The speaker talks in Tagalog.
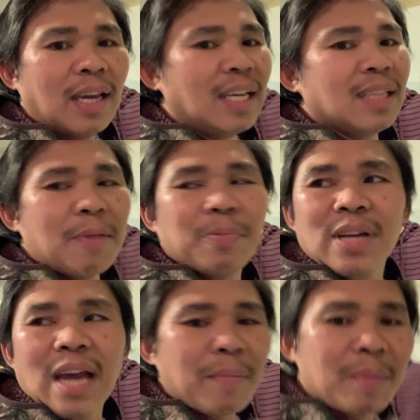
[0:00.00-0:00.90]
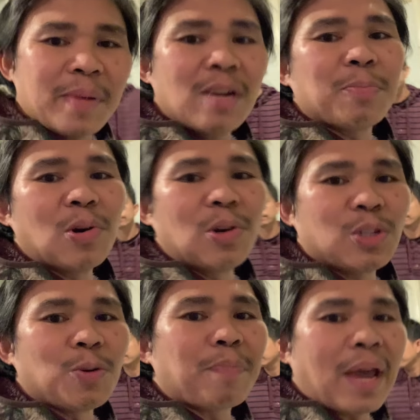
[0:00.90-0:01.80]
Hindi po namin pinupulot
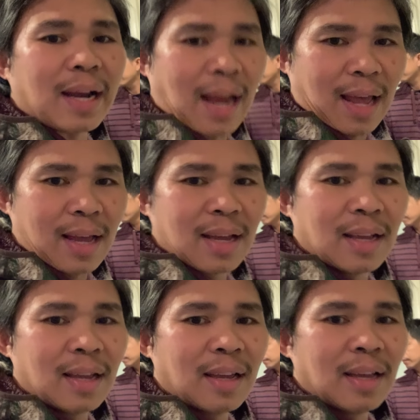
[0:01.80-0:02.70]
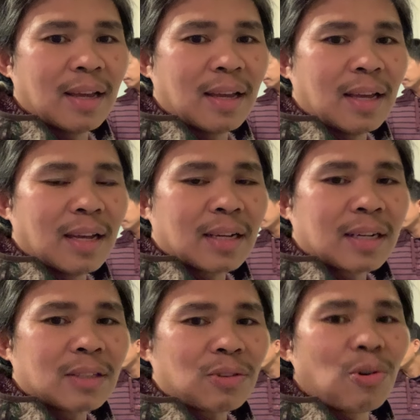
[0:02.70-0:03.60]
yung pera
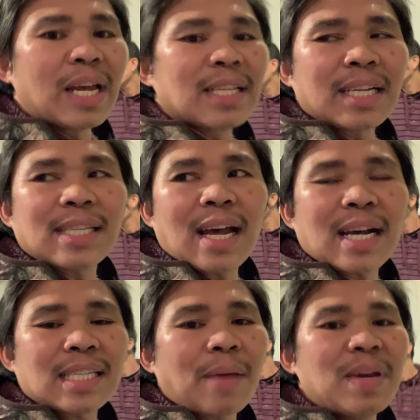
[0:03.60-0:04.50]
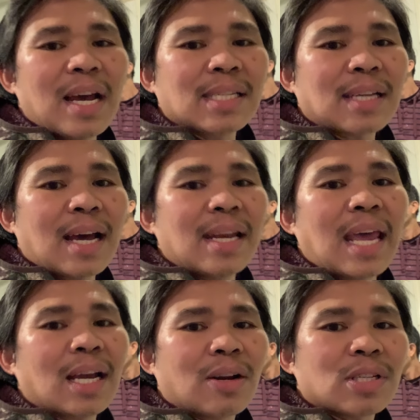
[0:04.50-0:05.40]
tulad niya sa kasabihan sa
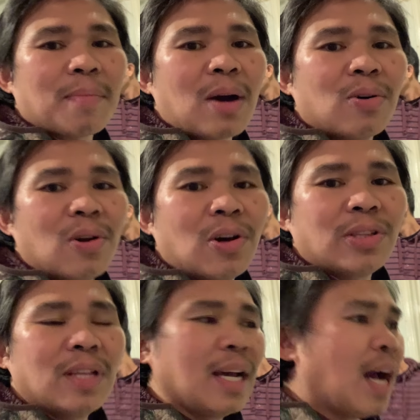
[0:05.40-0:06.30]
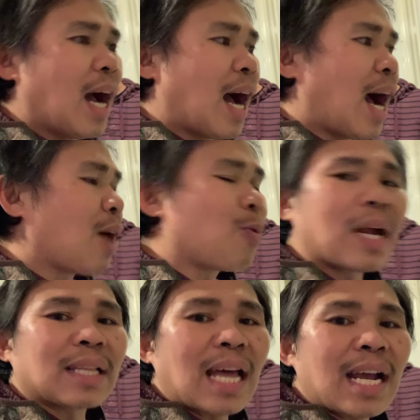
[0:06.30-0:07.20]
negro, sa Bacolod, ang
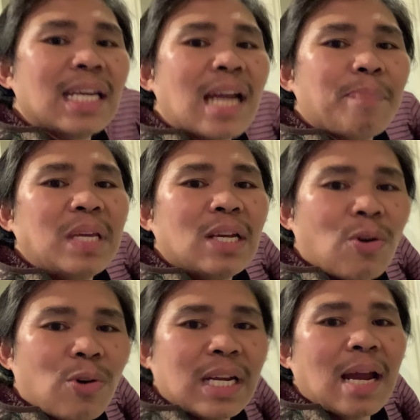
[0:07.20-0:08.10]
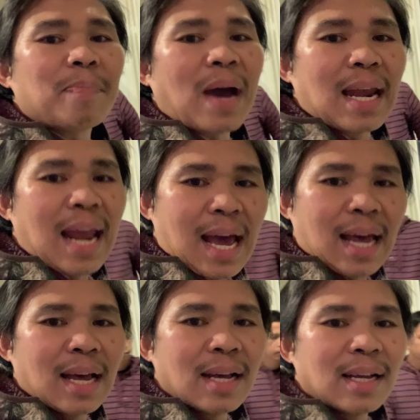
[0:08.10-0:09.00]
kwarta ginapiko, ginapala.
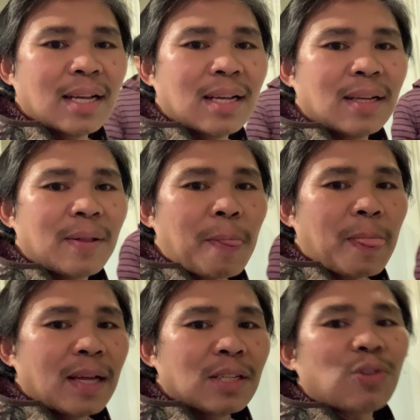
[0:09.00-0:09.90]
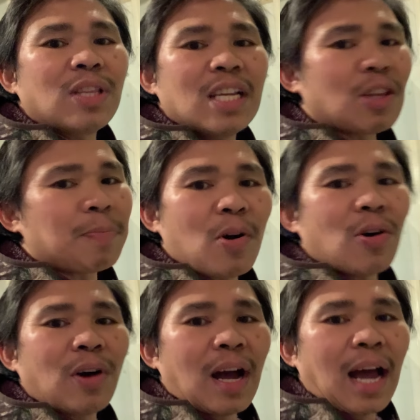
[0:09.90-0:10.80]
So dito
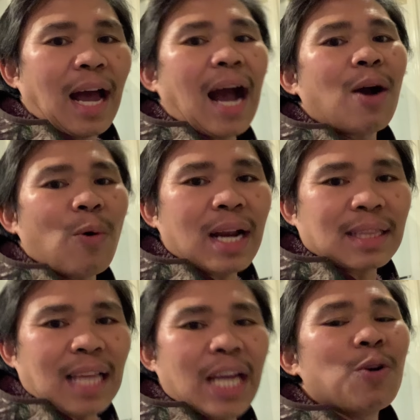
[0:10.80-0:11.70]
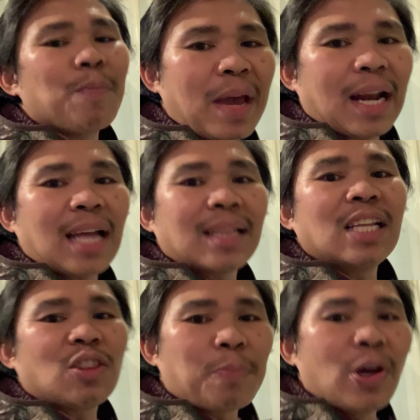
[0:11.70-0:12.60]
po, ang kwarta, yung pera,
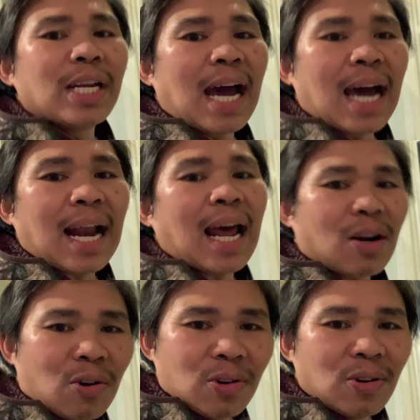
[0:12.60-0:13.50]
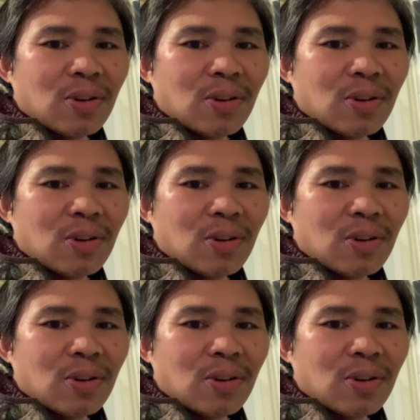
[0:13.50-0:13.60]
dito po inaararo.